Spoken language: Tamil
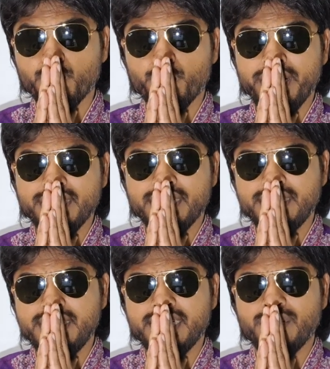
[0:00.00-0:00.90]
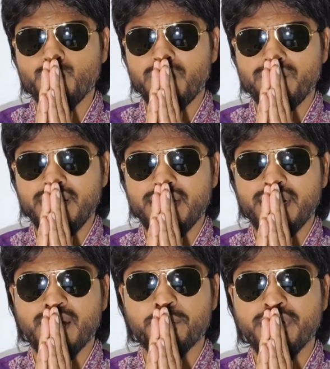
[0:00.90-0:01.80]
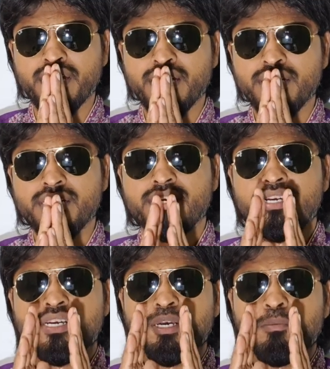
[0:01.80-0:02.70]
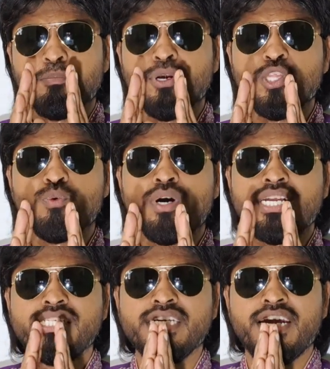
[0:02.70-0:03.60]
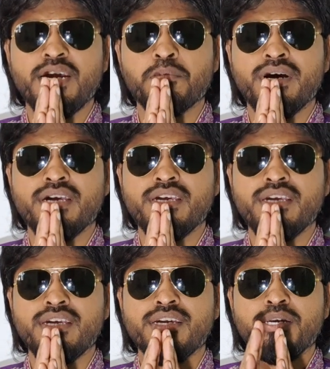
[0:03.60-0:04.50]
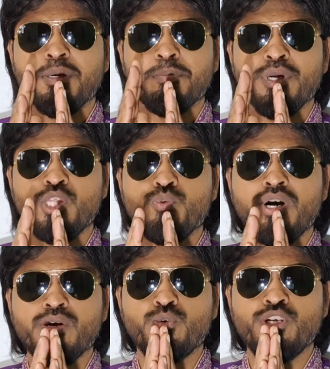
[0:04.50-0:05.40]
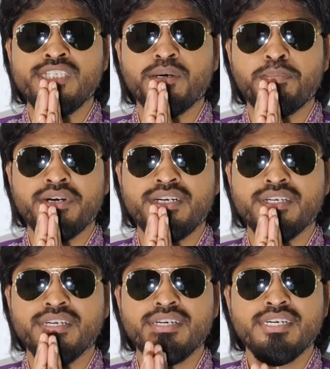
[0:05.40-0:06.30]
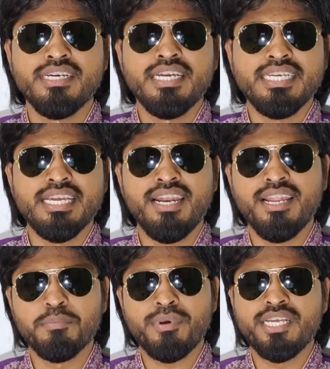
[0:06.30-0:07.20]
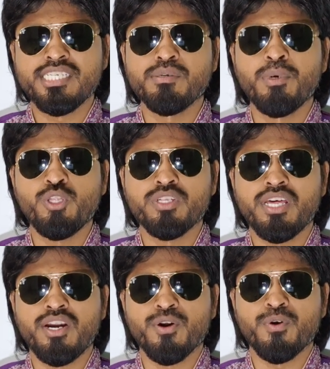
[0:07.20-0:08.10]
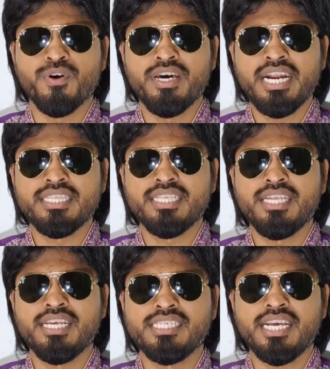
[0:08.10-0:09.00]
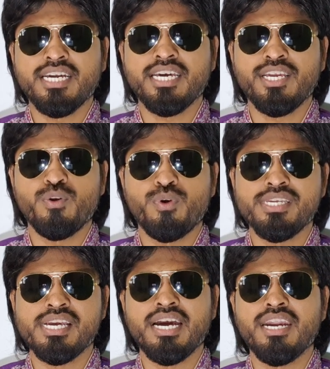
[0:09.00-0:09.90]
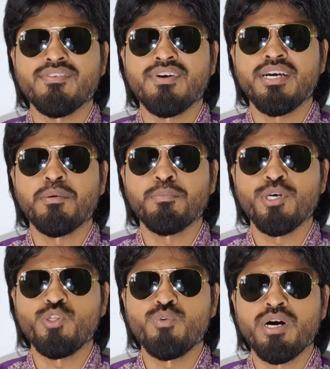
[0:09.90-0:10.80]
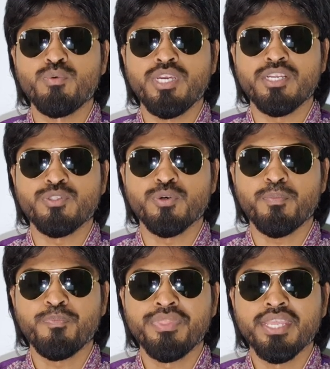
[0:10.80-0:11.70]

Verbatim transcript: குறைந்த ஜிஐ உணவுகள் எல்லாமே மெதுவாக ஜீரணமாகி மெதுவாக உறிஞ்சப்பட்டு எல்லா ப்ராசஸும் மெதுவாக தான் நடக்கும் ரத்தத்தில் சர்க்கரையினுடைய அளவை மெதுவாக உயர்த்தும்